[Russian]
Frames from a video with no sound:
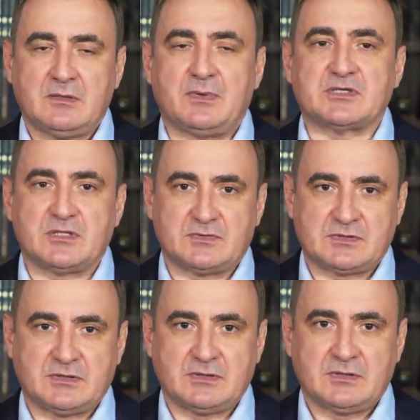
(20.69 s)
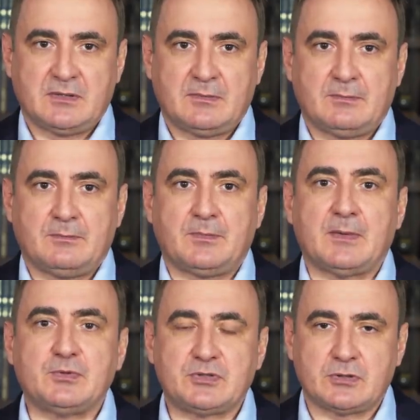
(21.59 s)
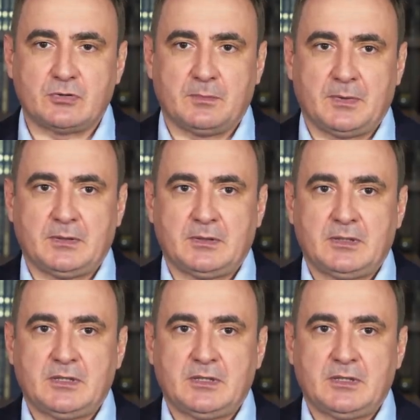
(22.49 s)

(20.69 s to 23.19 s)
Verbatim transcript: Пожалуйста, побудьте дома.